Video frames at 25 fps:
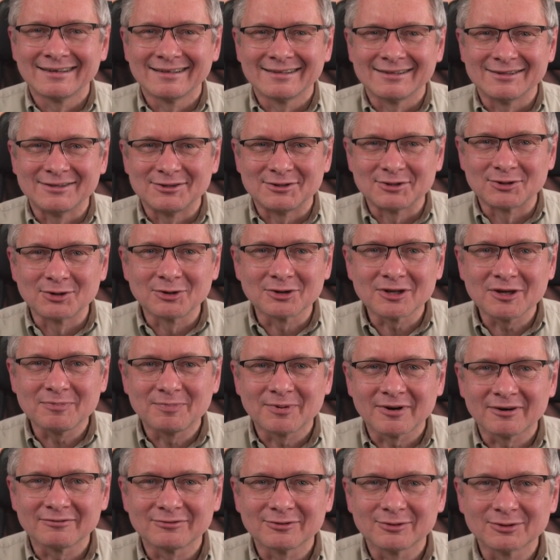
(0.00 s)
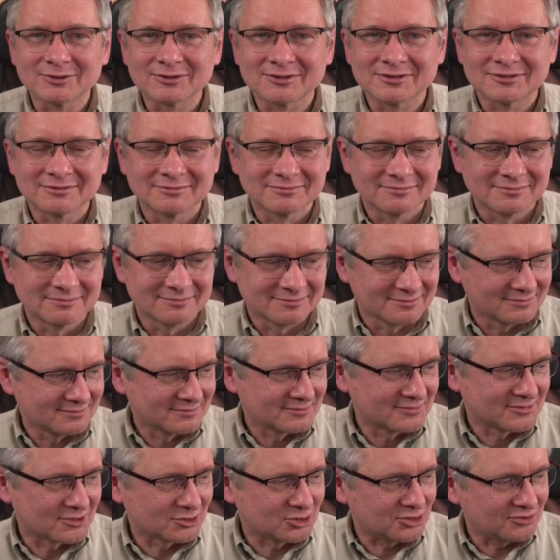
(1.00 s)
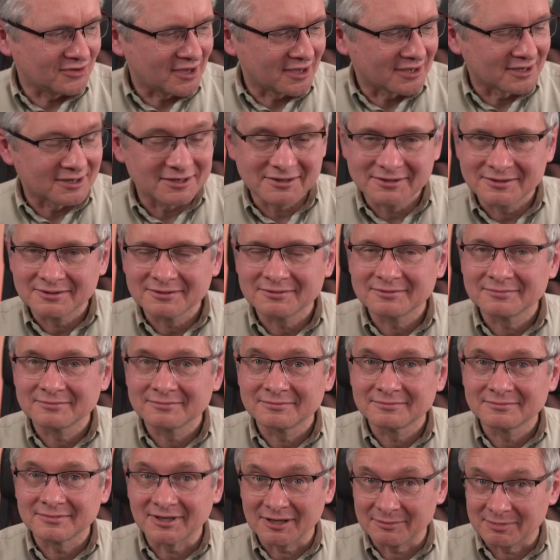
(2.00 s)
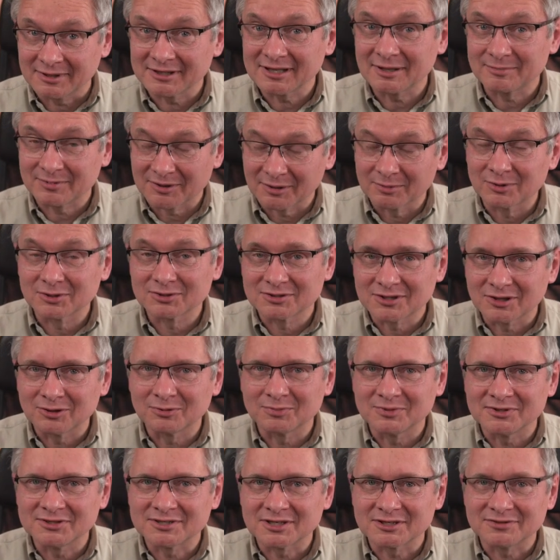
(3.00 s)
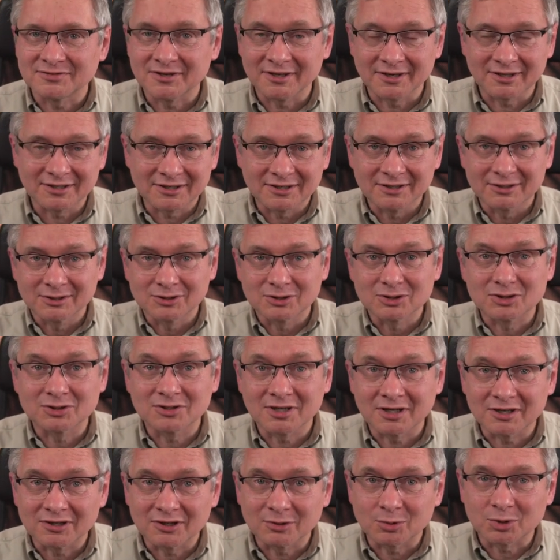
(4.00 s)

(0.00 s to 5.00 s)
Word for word: Drugi powód to dźwięk iPada Pro można lubić za dźwięk, cztery